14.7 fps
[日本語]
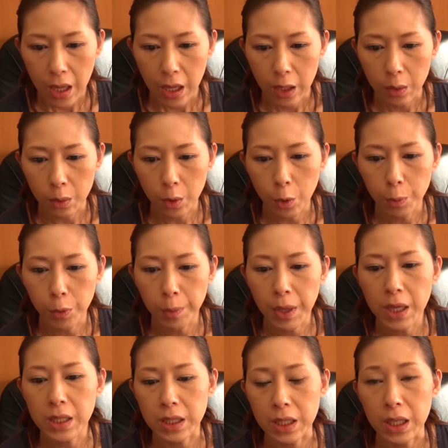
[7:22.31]
えっと、
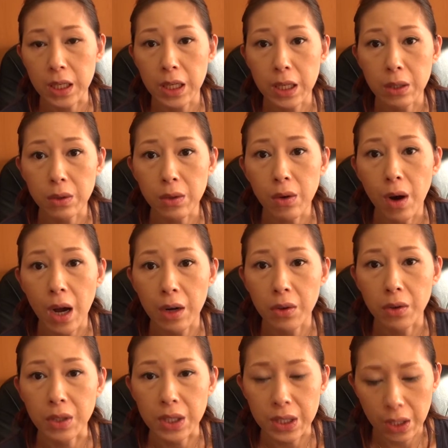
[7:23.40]
トップページにリンクを貼る
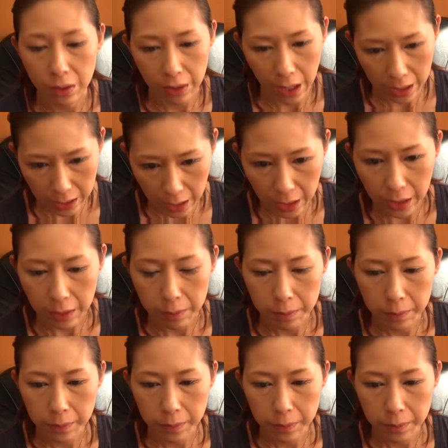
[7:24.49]
ようにしてください。